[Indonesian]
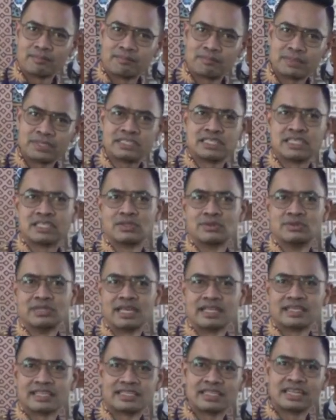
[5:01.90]
piece di
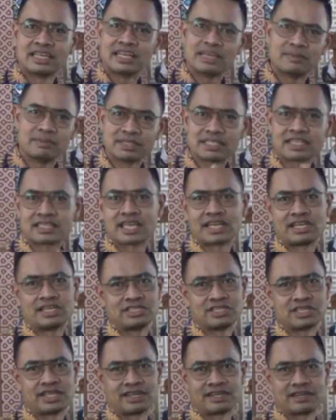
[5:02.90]
dunia, jadi limited
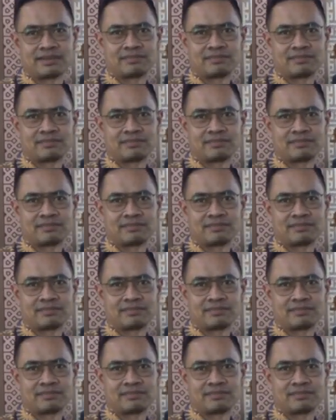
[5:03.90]
edition